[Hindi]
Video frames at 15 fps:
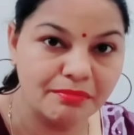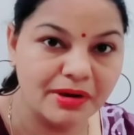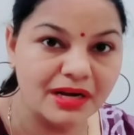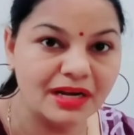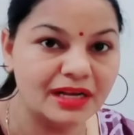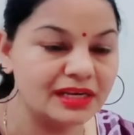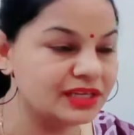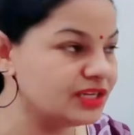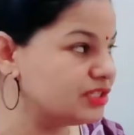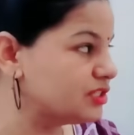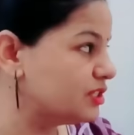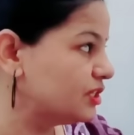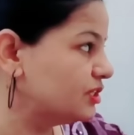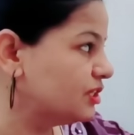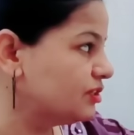मंगल की
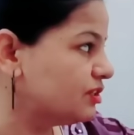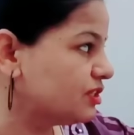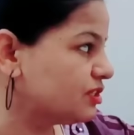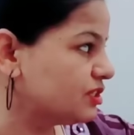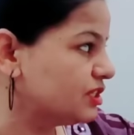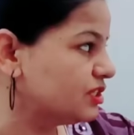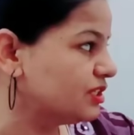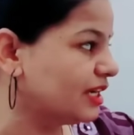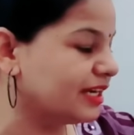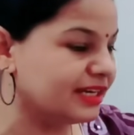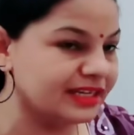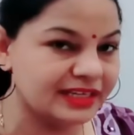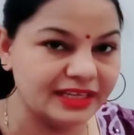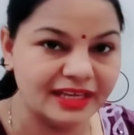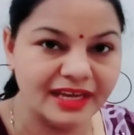सीधी दृष्टि जा
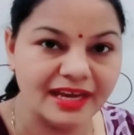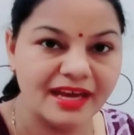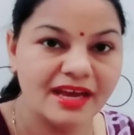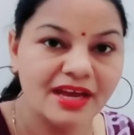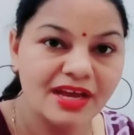रही है